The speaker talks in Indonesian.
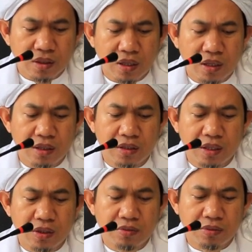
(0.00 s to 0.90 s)

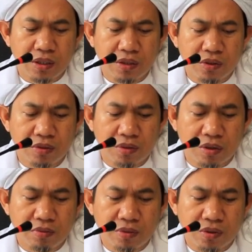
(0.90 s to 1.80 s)
Aza yumdidkum
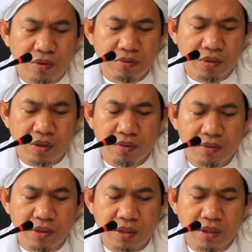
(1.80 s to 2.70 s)
rabbukum bi
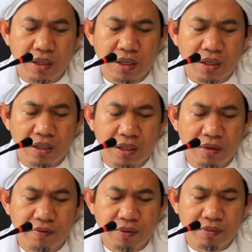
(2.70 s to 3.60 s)
khamsati
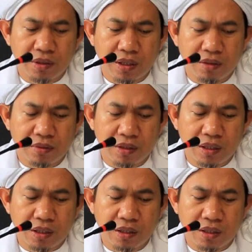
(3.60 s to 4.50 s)
alafin minal
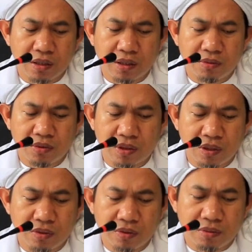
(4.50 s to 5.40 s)
malaikati
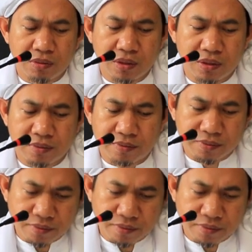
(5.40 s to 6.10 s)
musawwimin